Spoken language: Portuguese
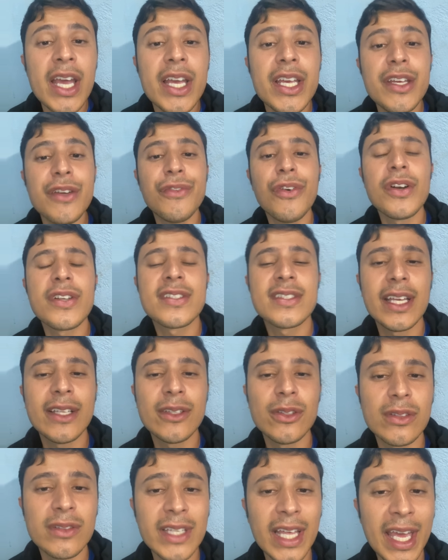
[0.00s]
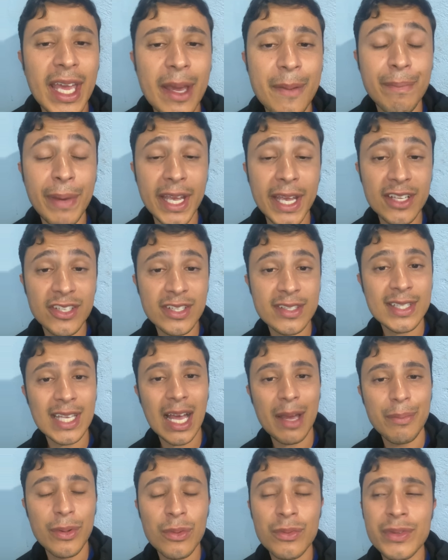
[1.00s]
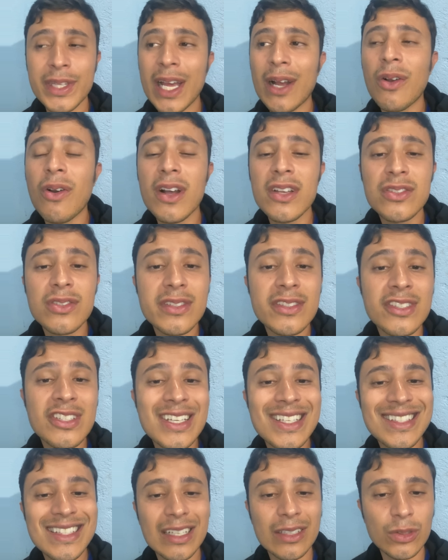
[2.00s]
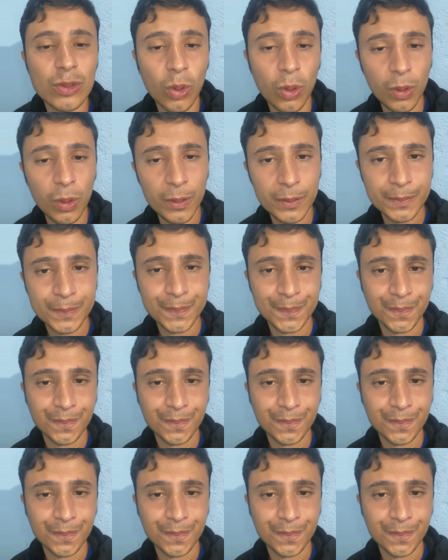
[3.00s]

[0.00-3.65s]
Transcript: e você de repente, sabe, o negócio desandou.